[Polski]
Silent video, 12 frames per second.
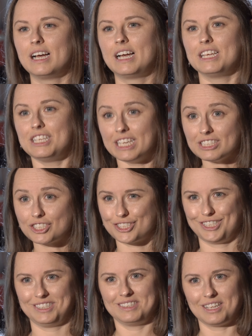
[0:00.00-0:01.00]
E,
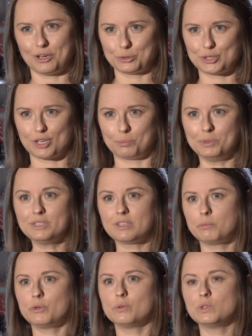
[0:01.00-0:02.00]
jeszcze inne osoby
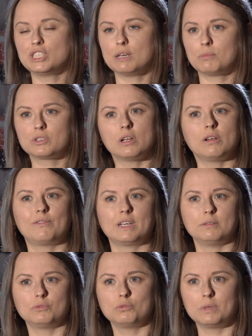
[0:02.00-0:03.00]
zajmują się
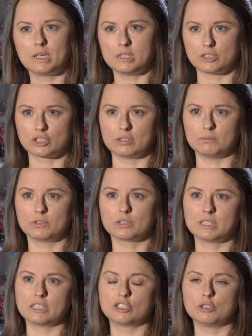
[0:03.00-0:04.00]
modelowaniem numerycznym,
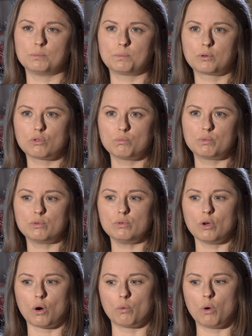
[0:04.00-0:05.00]
to znaczy
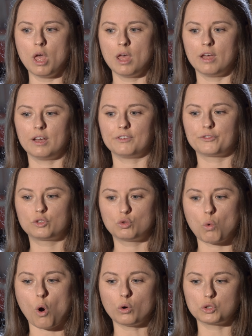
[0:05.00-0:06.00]
próbują
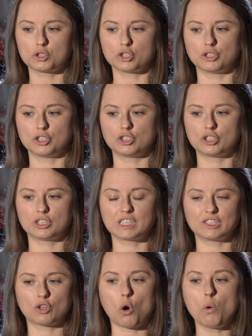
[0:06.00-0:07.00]
wtłoczyć
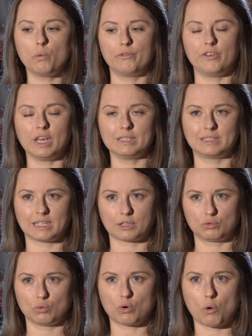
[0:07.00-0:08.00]
tą wiedzę,
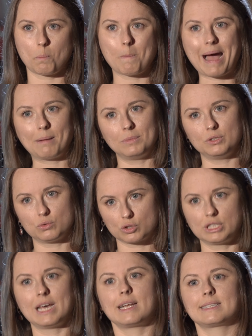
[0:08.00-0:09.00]
którą mamy
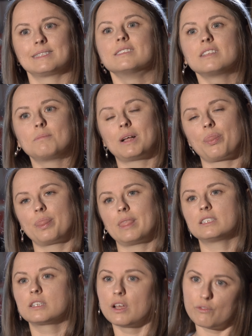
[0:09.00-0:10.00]
już teraz na temat
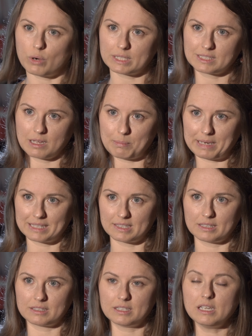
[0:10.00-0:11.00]
naszej własnej
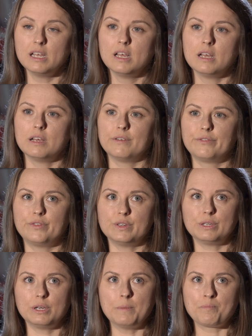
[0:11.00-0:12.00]
planety, w
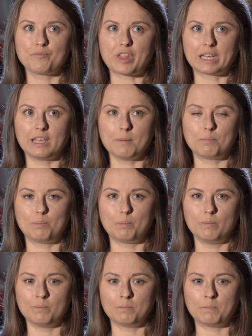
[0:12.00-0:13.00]
takie
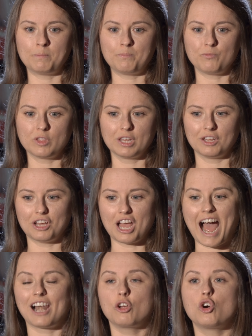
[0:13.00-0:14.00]
mm,
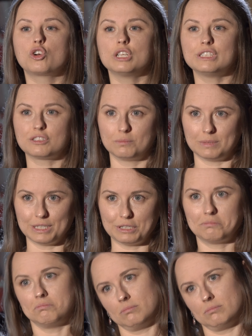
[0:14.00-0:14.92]
algorytmy